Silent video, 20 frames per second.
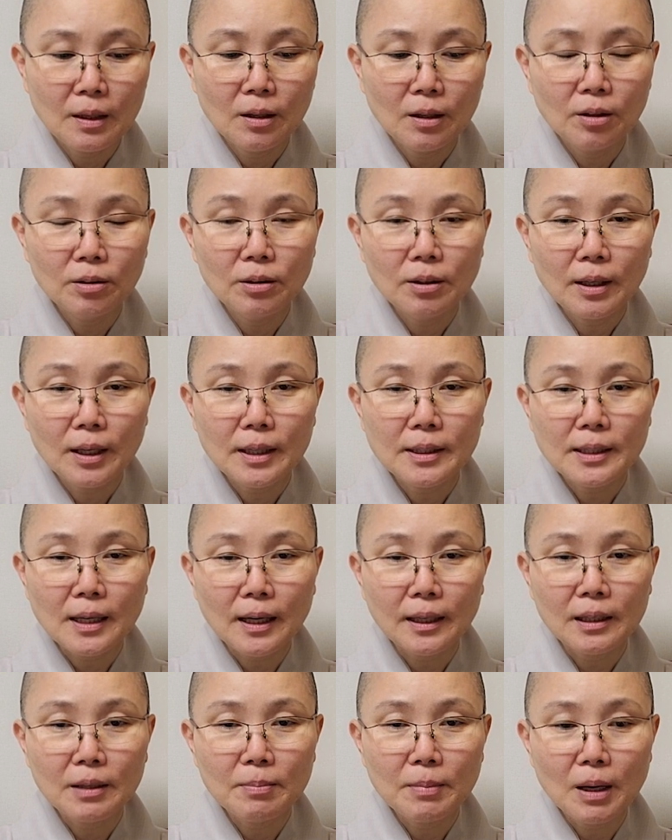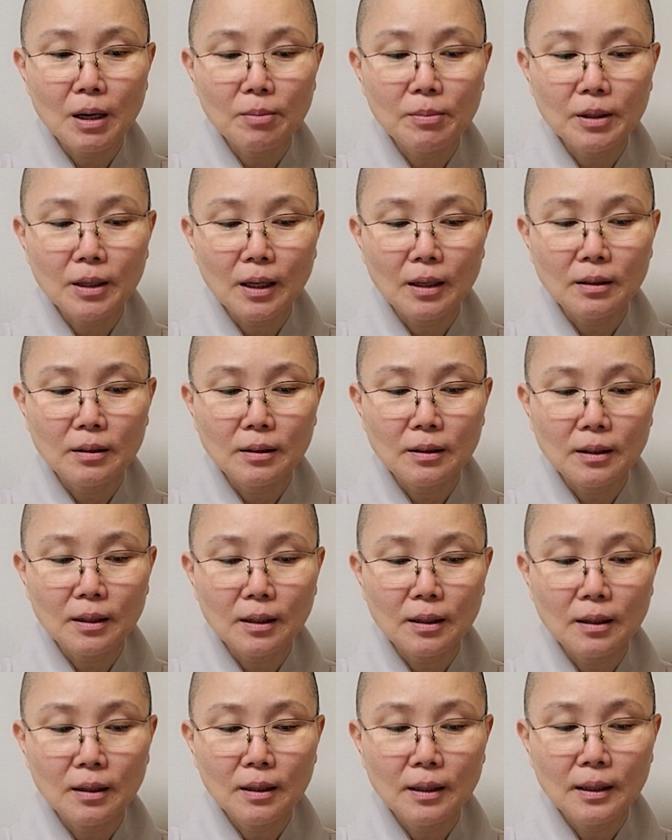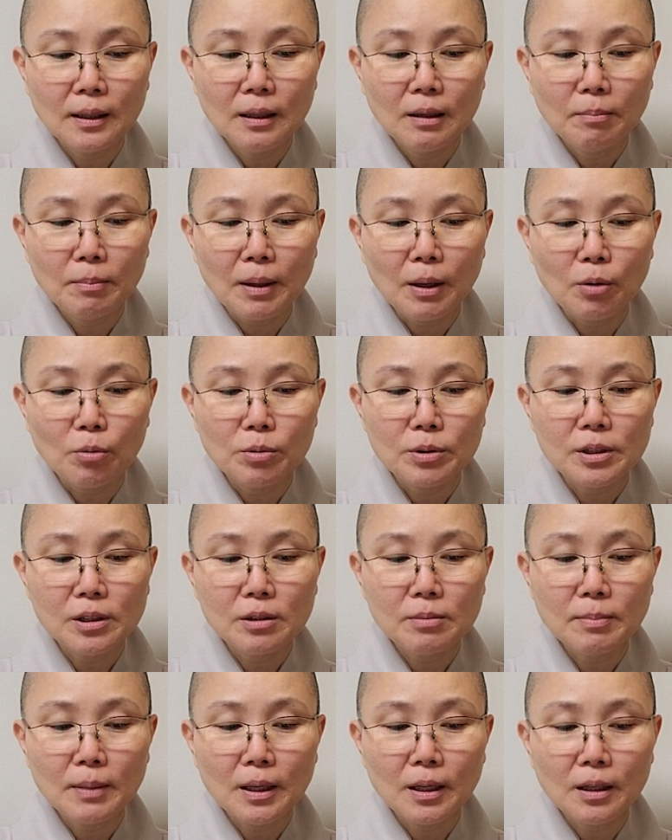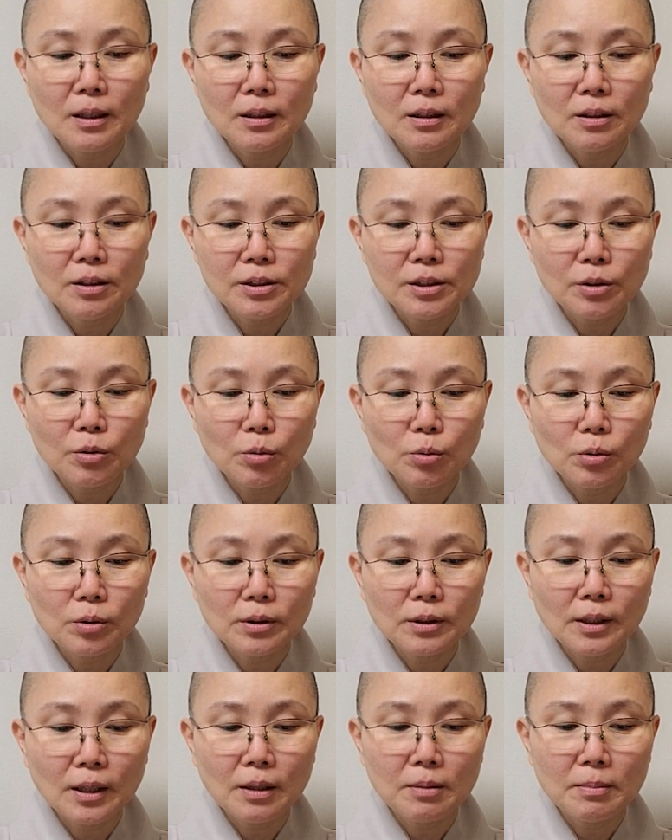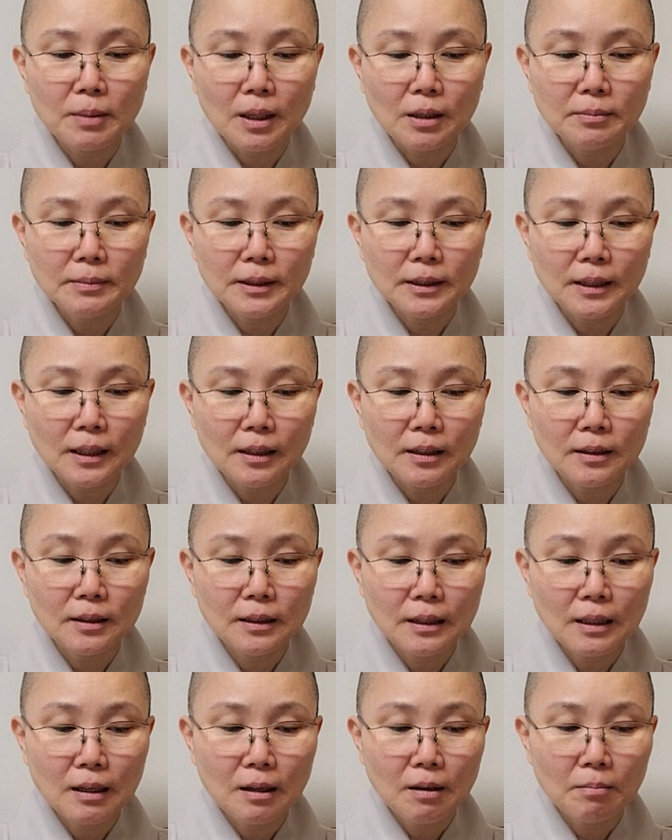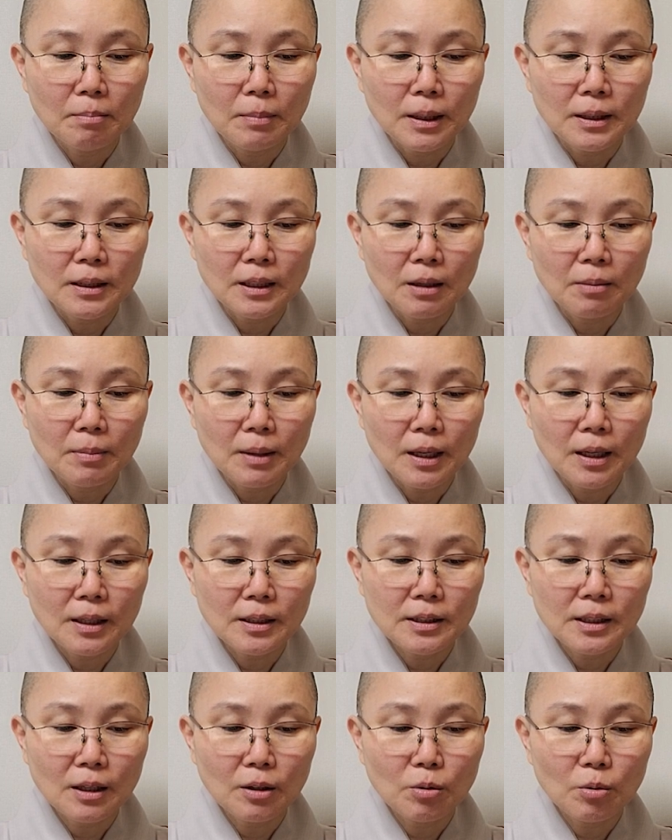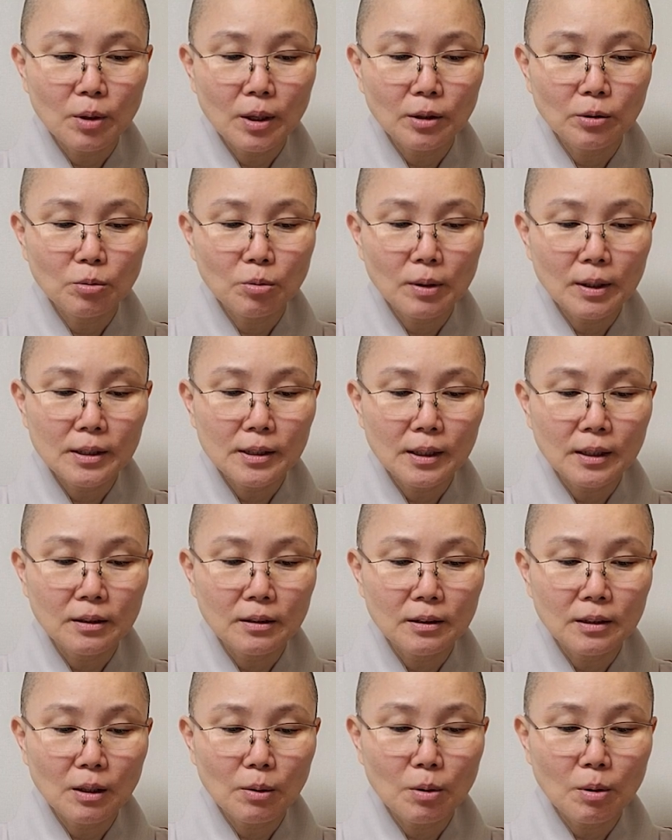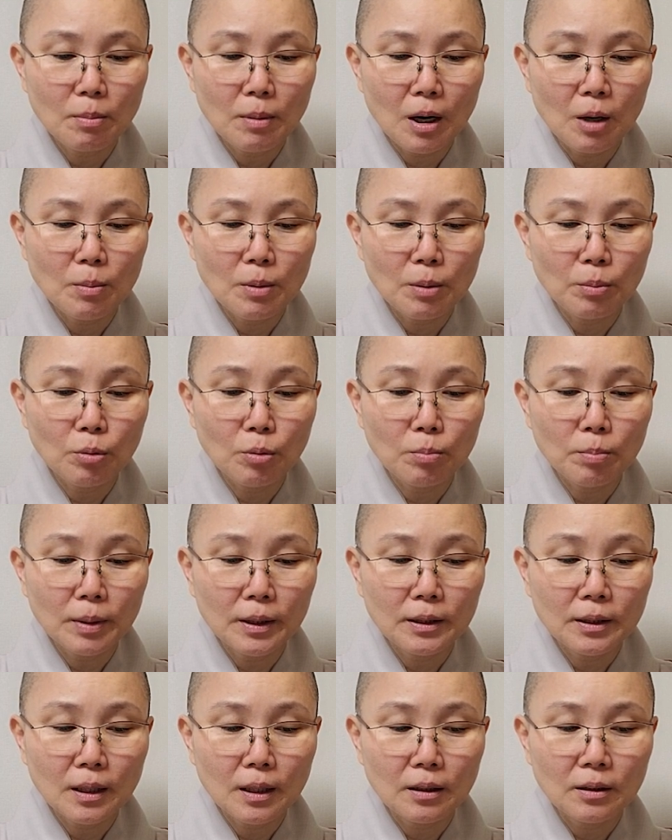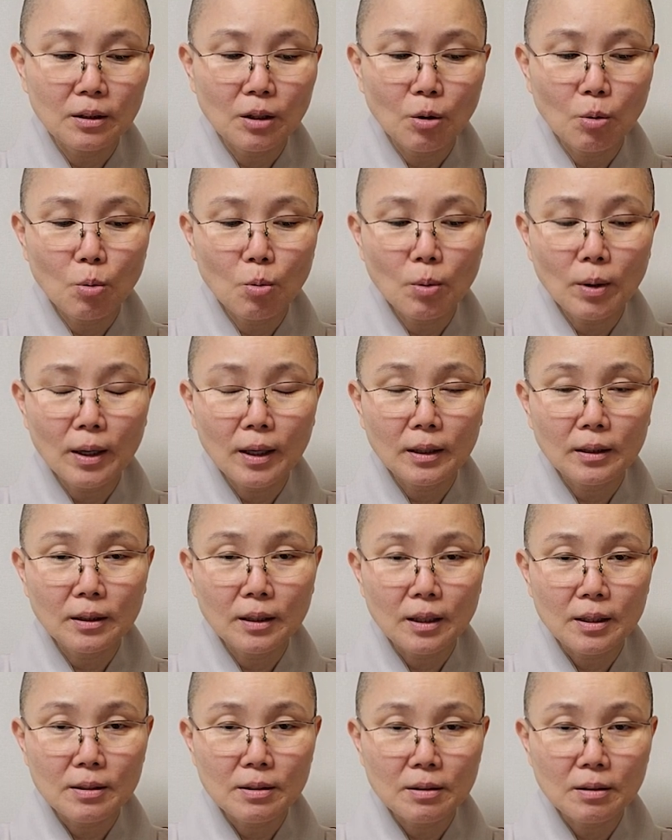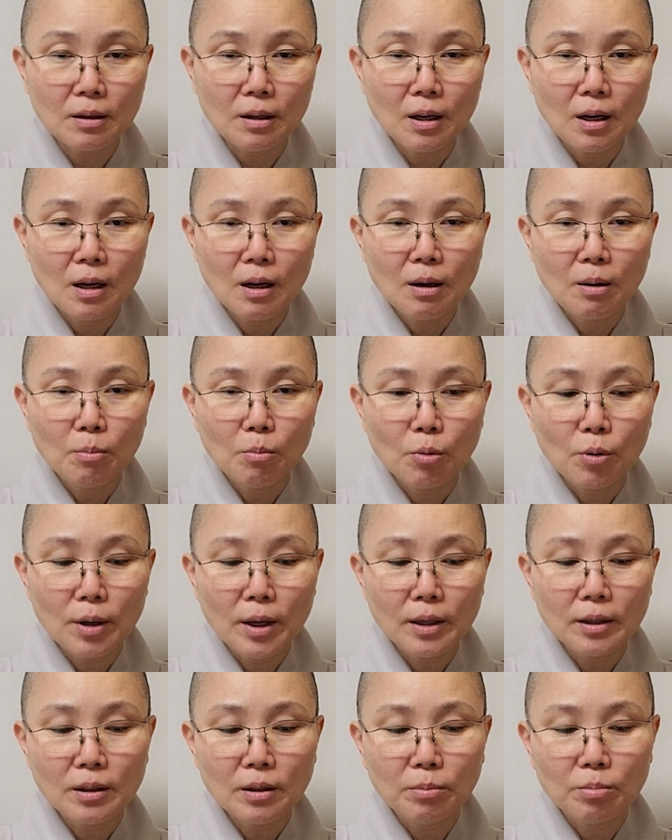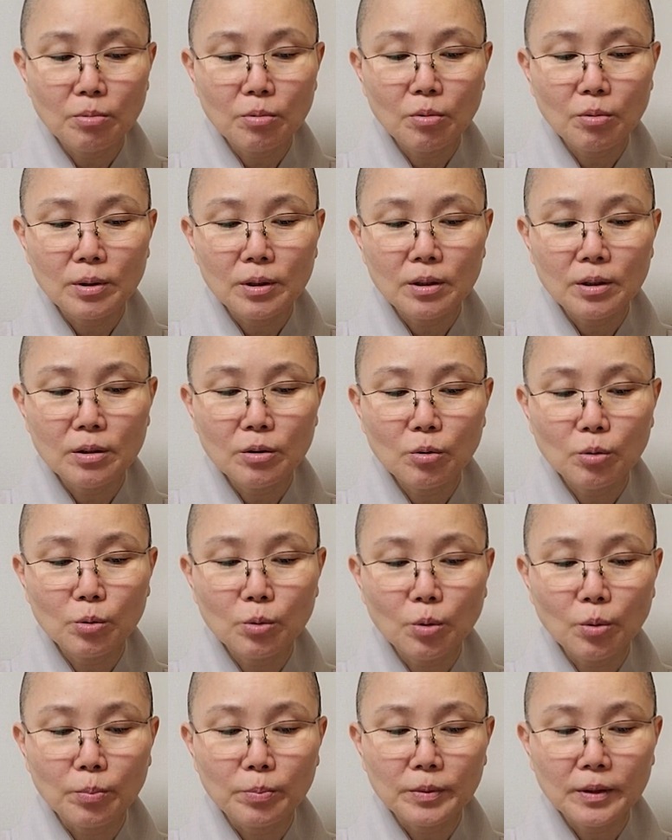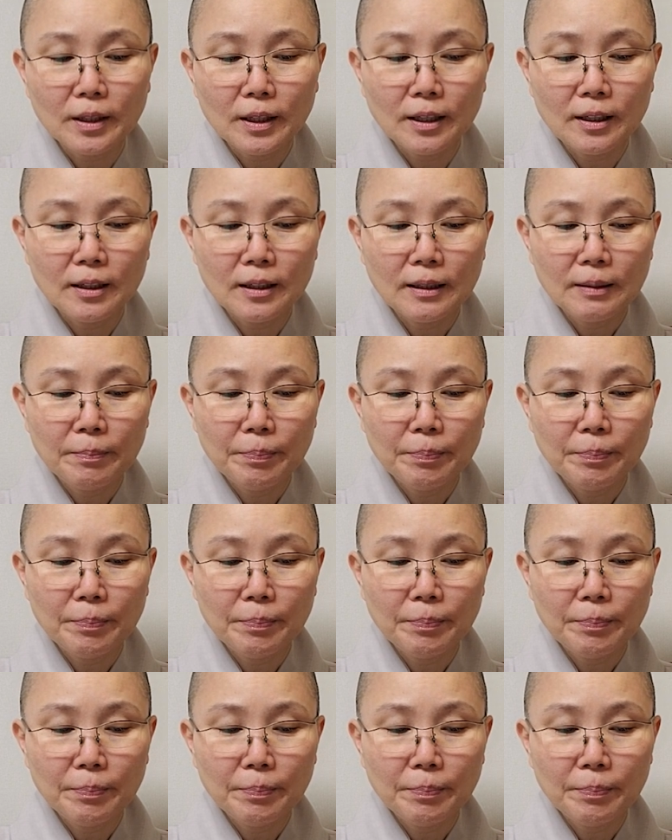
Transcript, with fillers: 어떻게 자기 마음을 아는가? 바로 지금 말하는 것이 곧 그대의 마음이다. 만약 말하지 않고 행동하지 않는다면 마음의 본바탕은 허공과 같아서 모양이 없고 있는 것도 없다.